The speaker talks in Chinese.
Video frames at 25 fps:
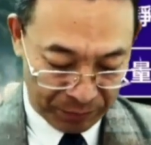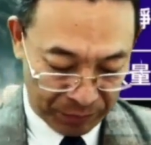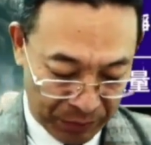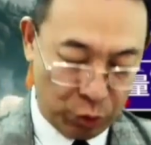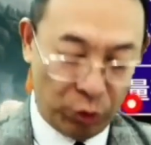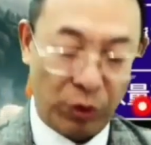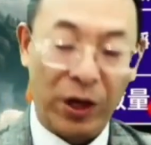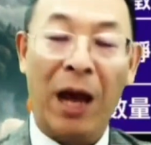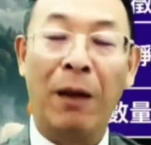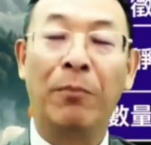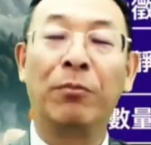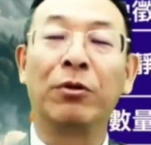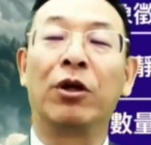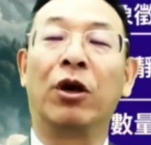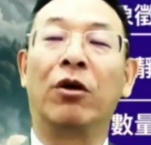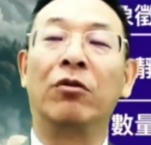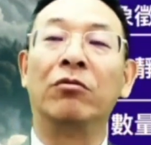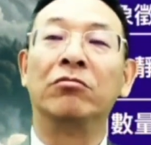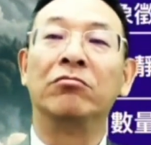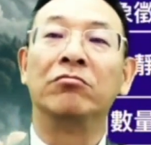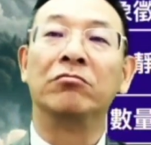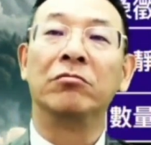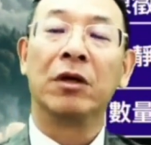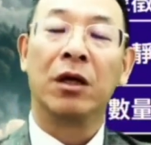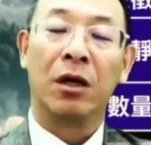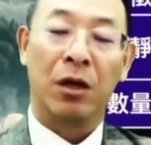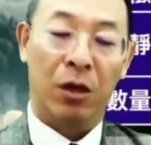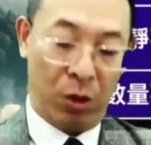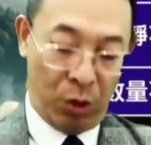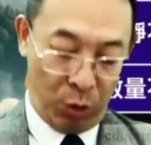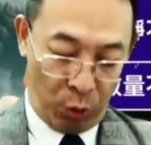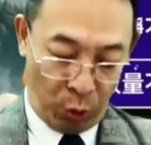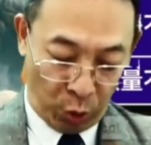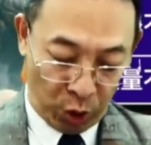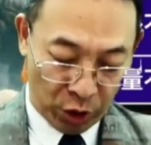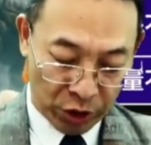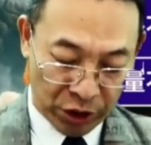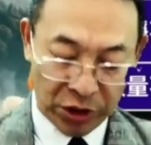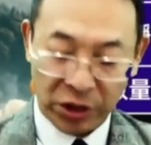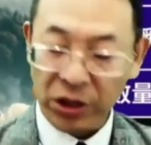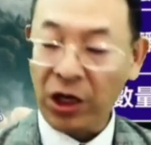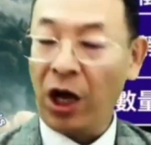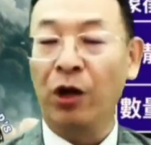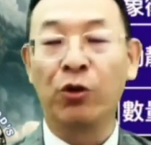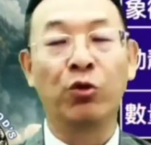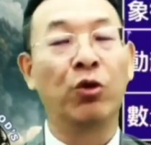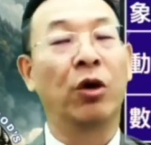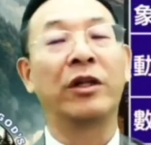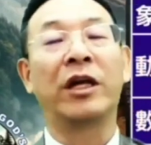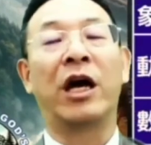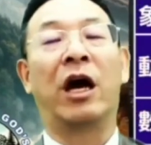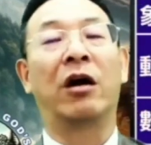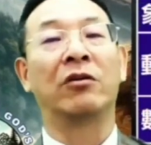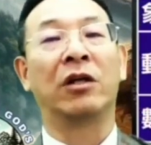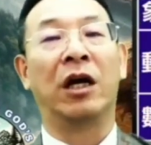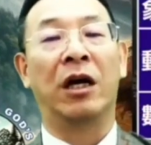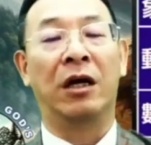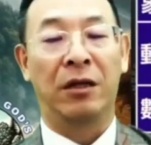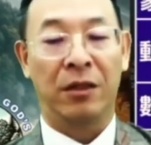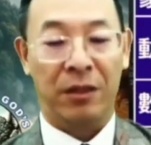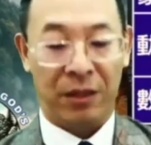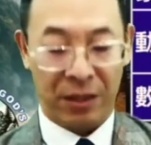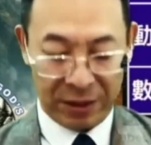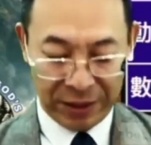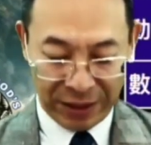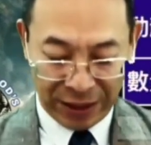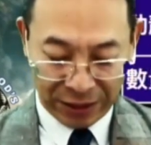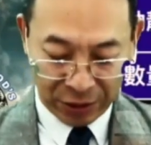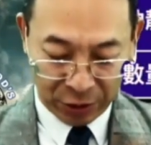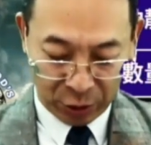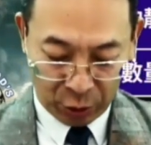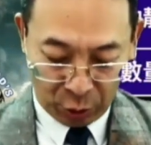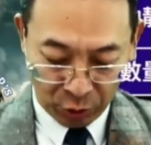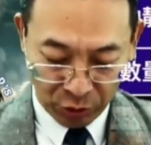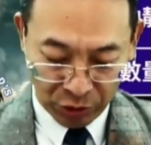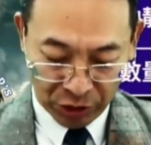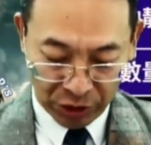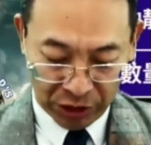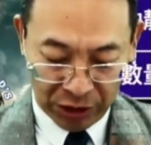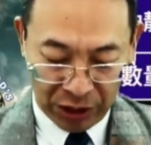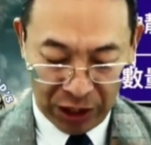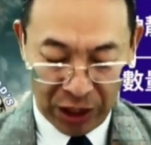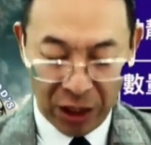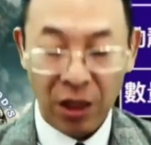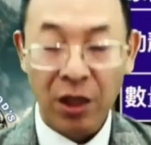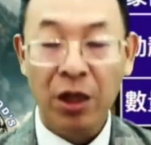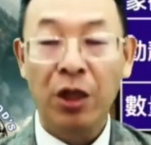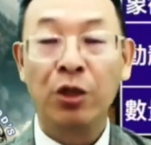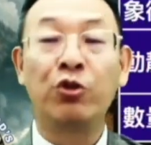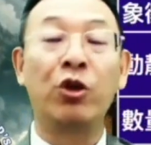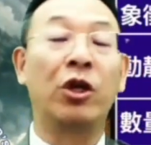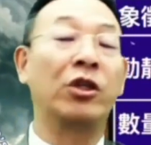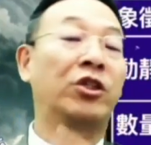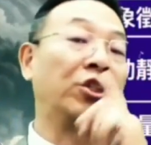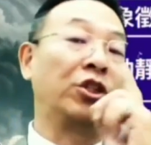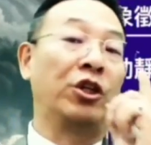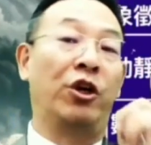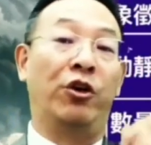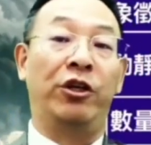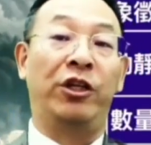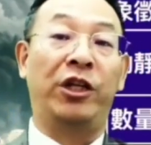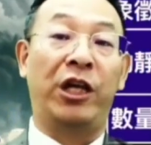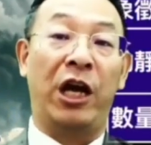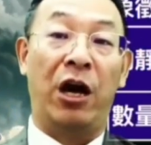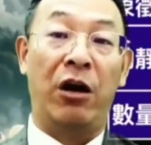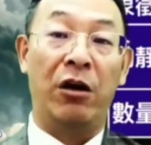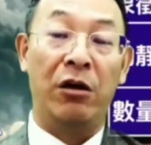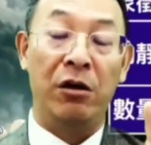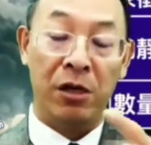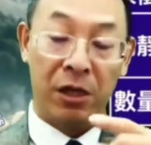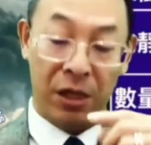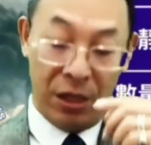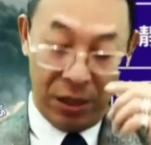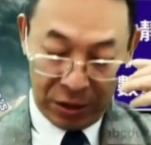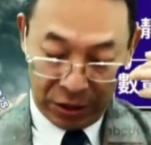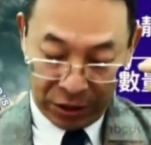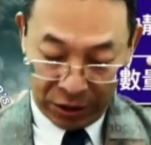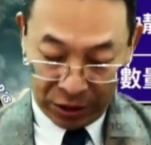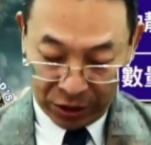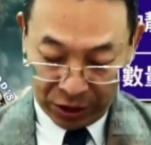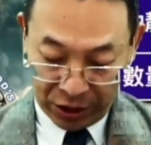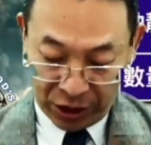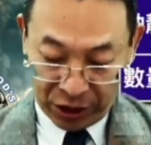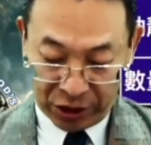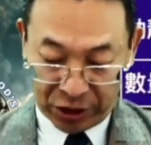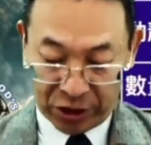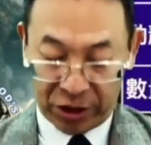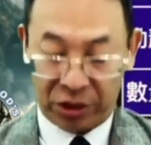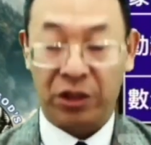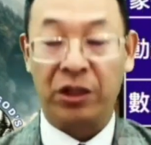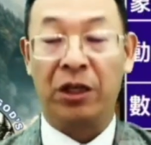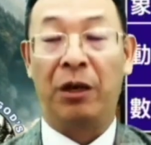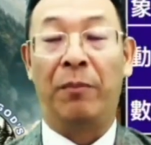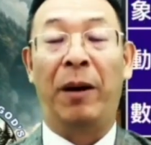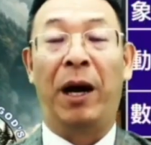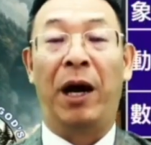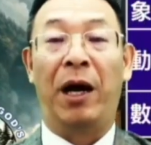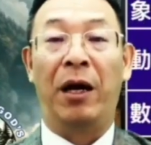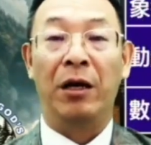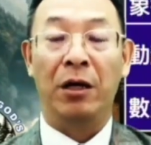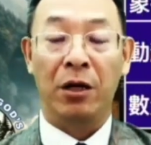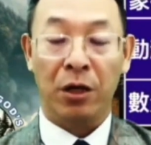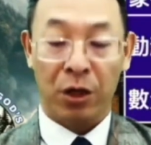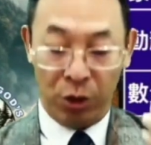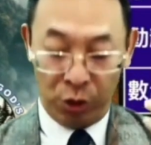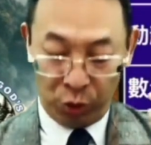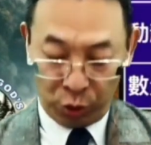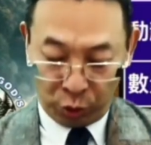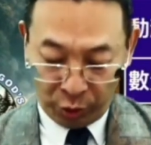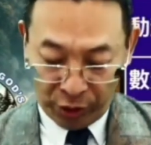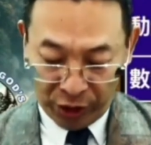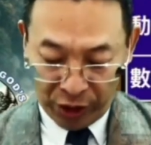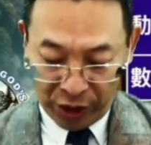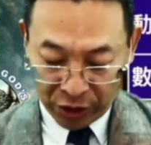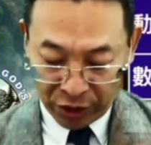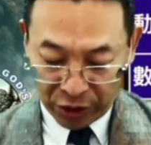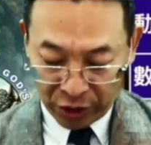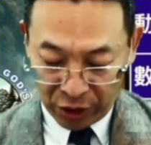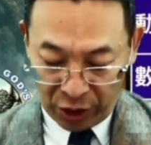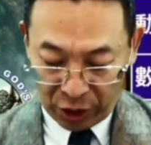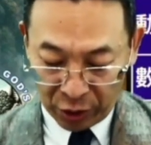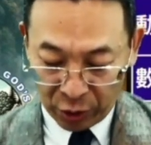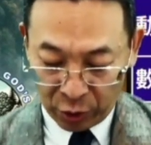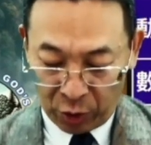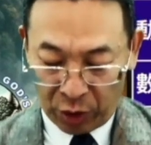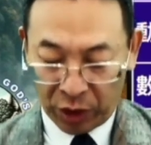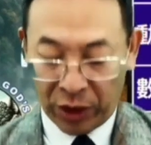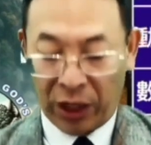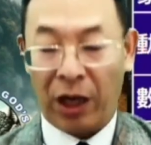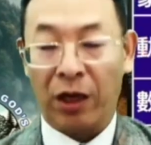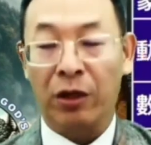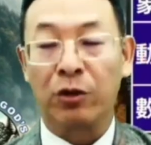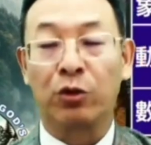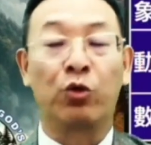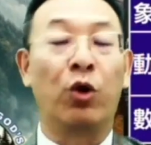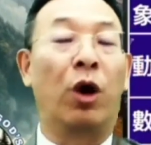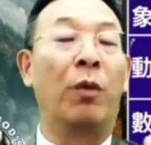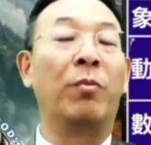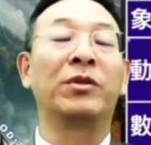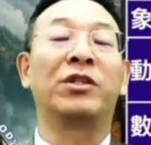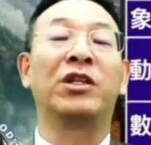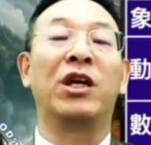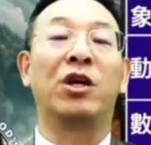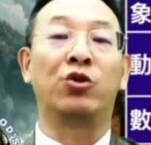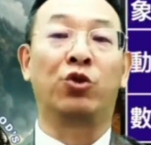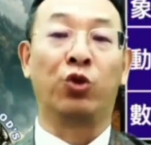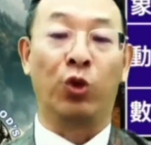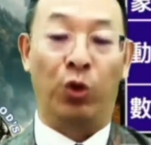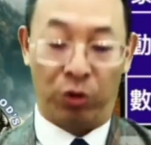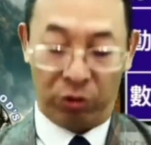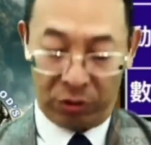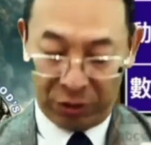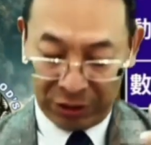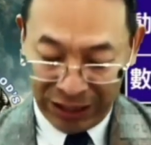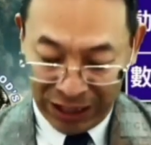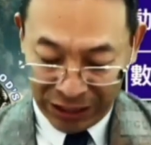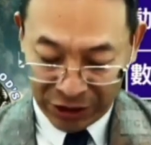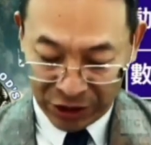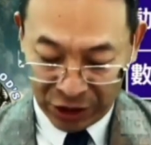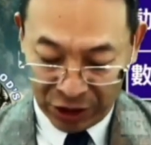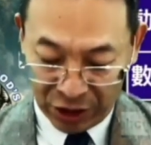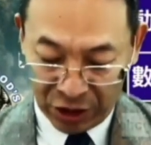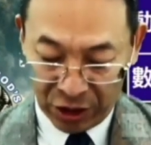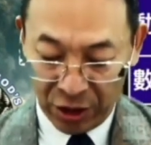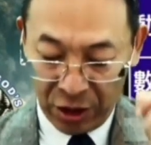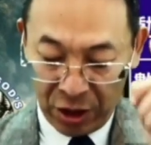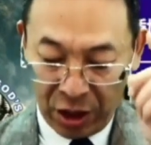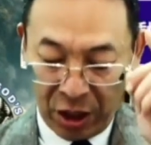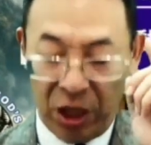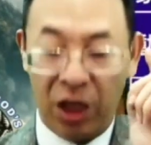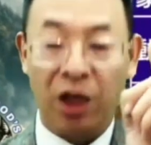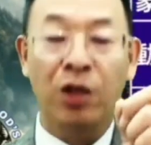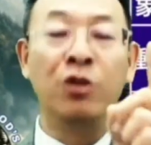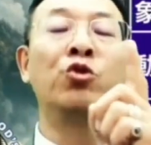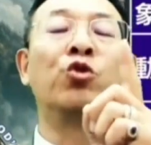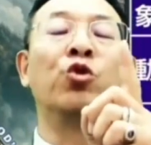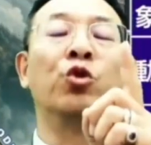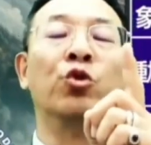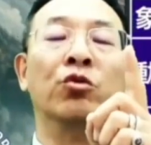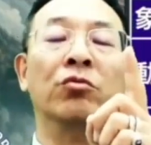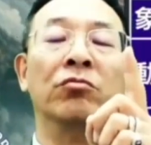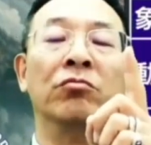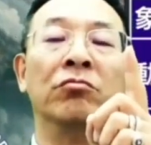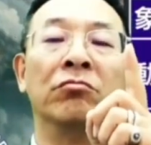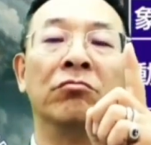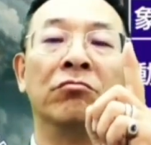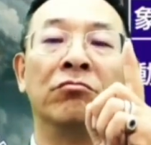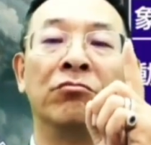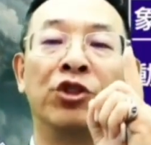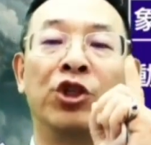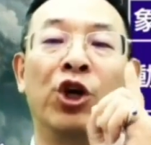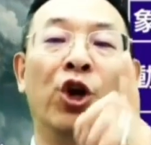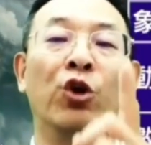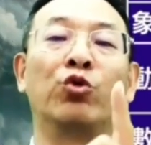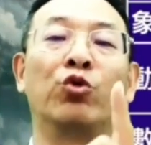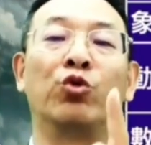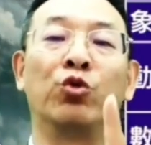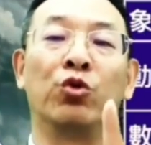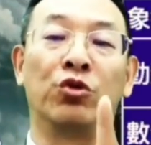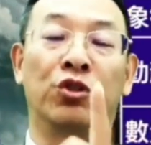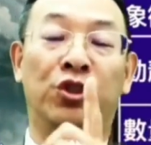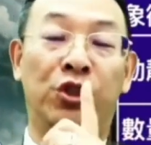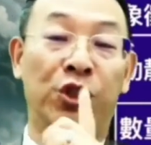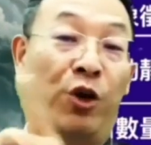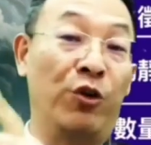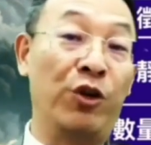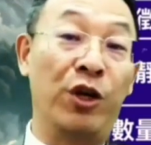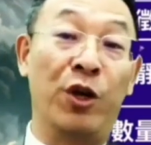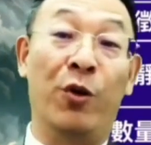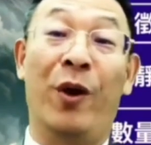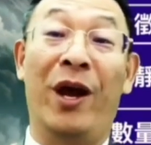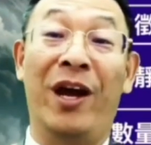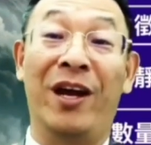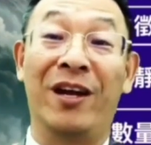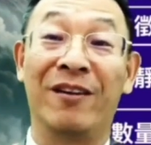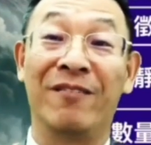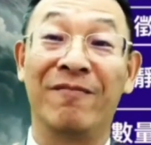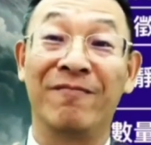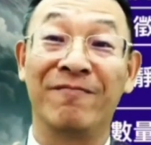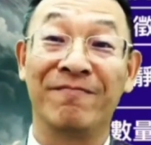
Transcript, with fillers: 数量不同，火蛇是很多条的，但是铜蛇呢却只有一条。这意思是什么？罪恶是很多的，多不胜数，但是恩主救主只有一位，